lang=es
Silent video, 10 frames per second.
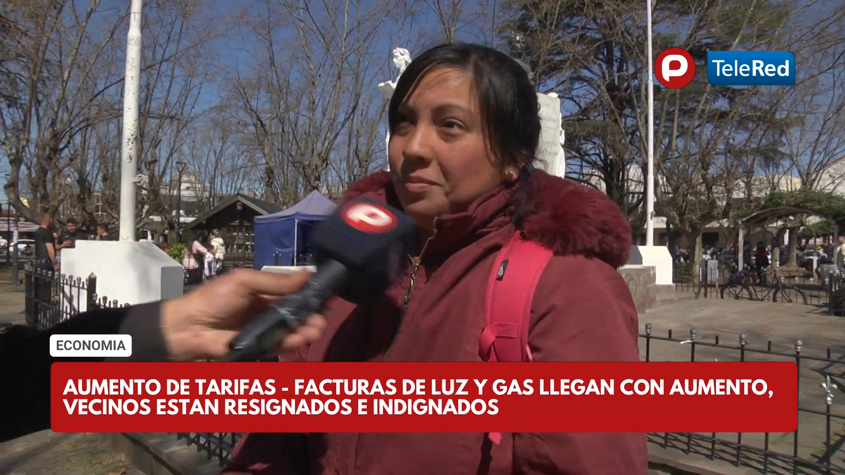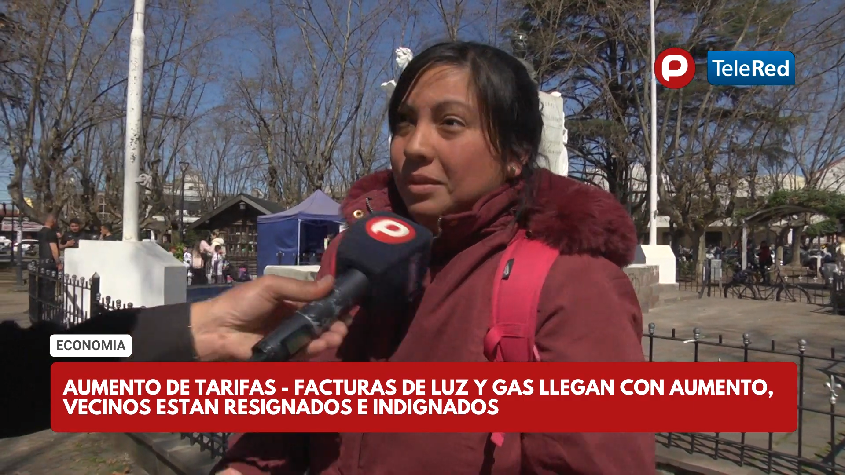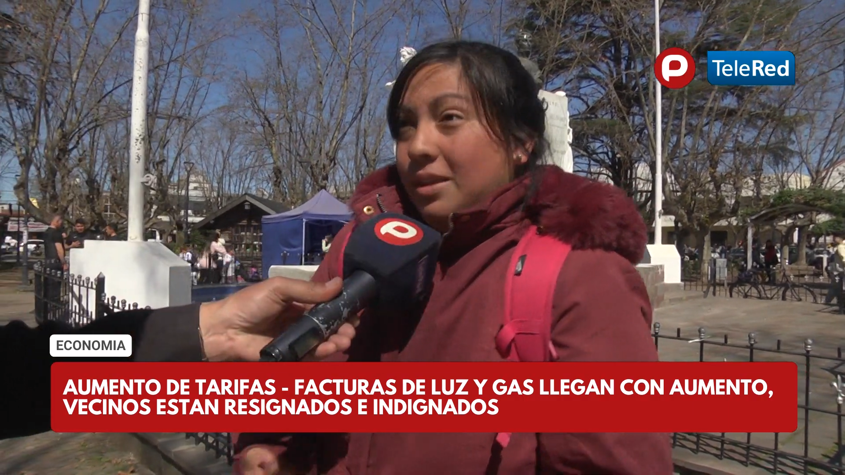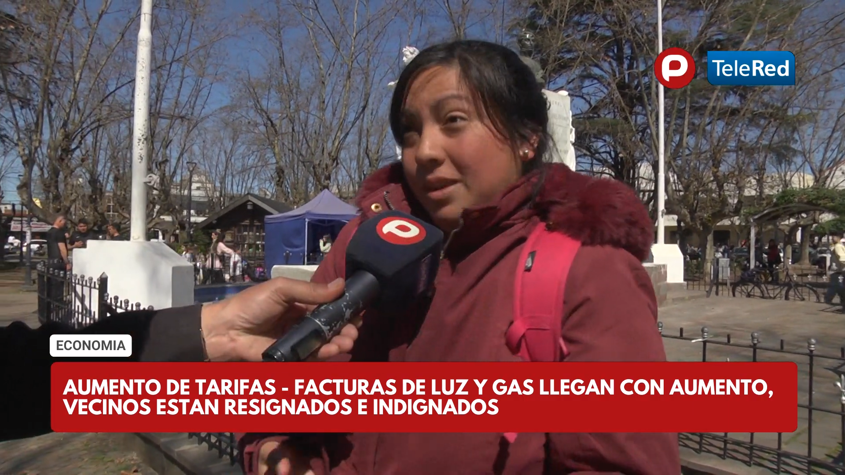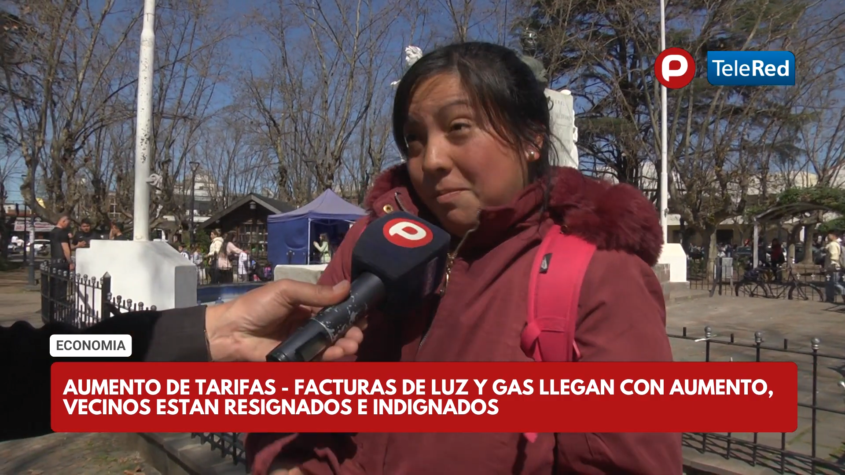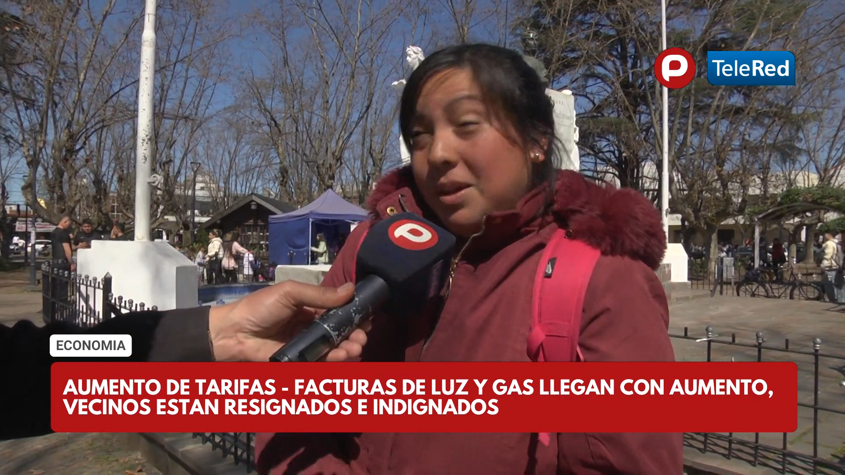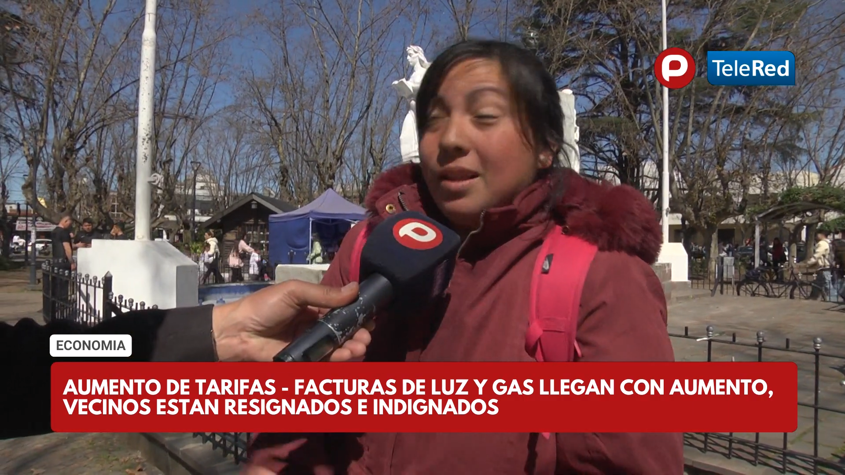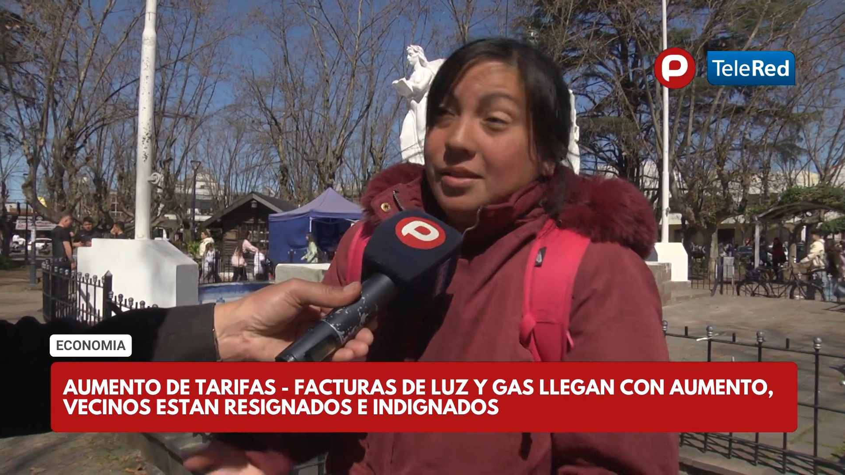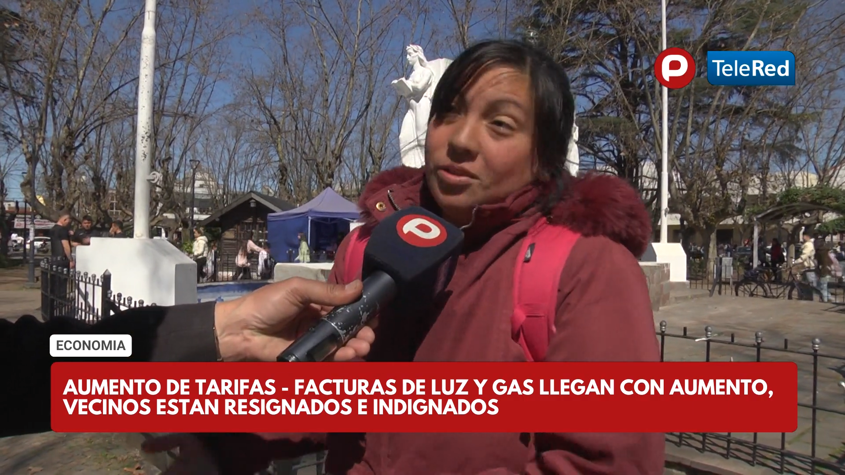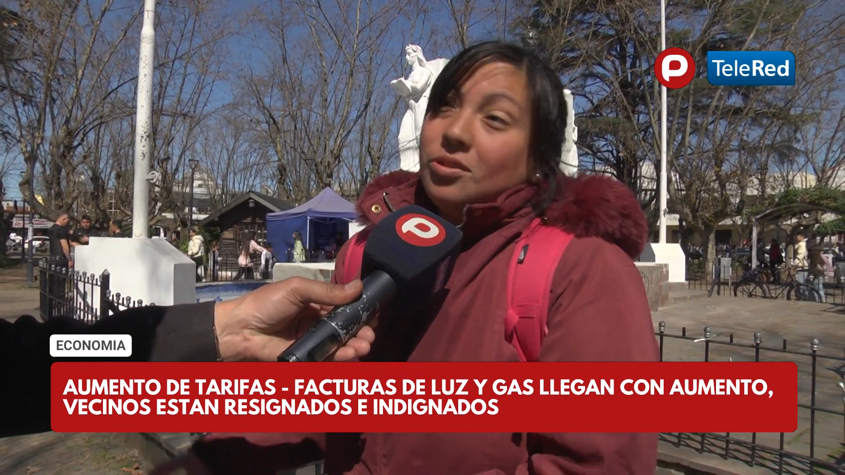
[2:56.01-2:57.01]
De 10 mil
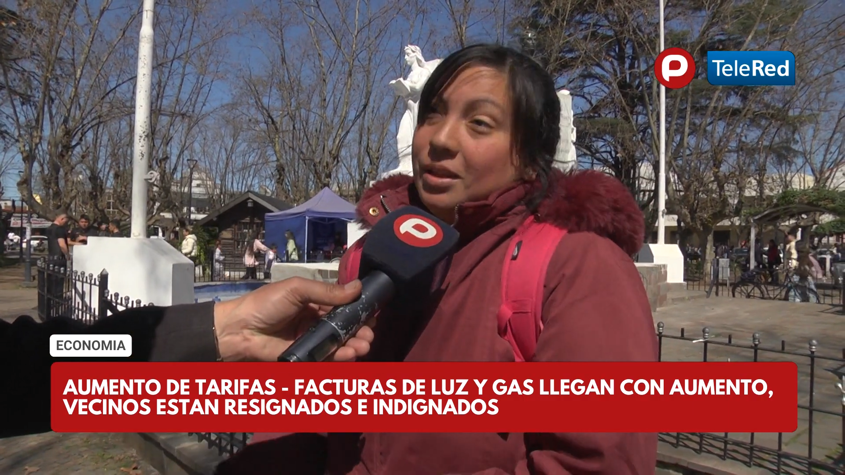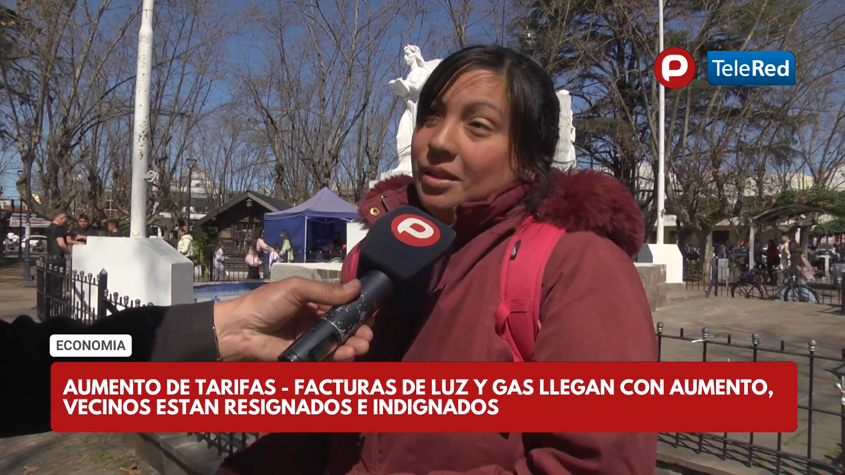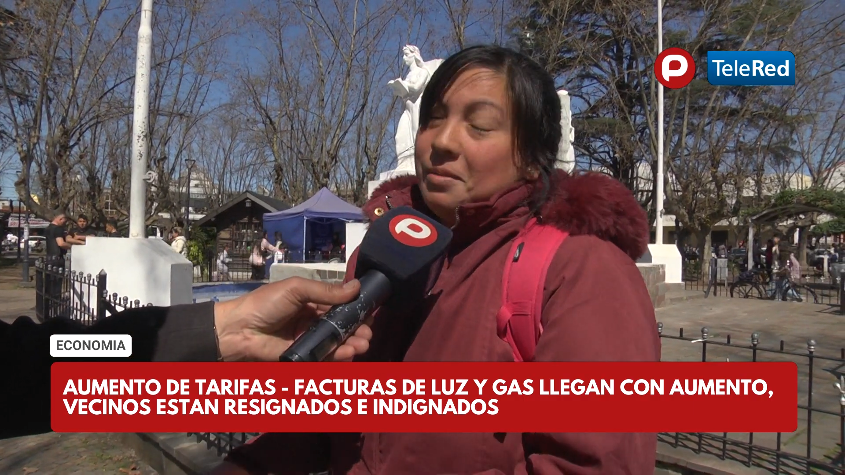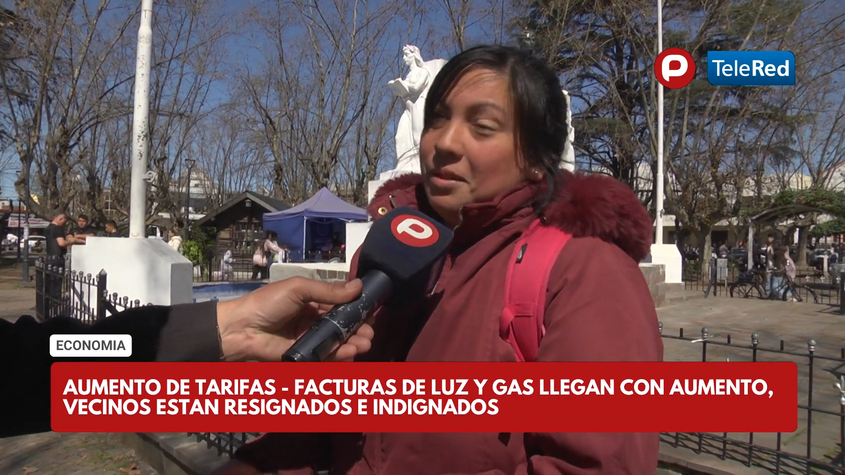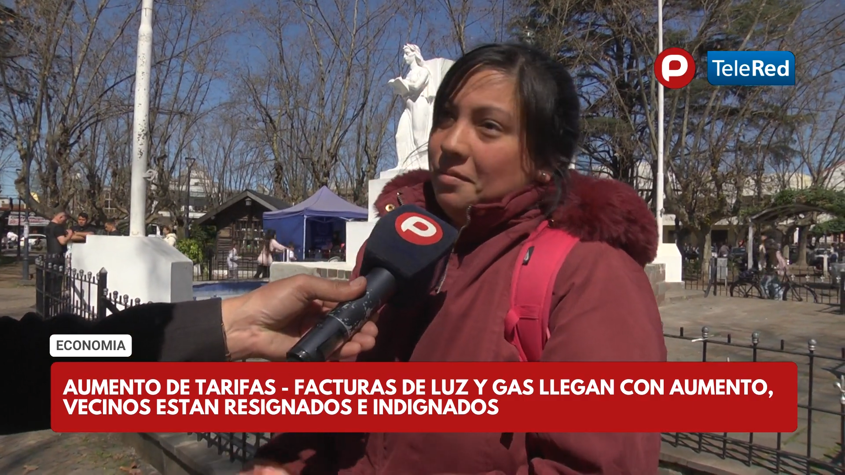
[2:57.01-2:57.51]
a 130 mil.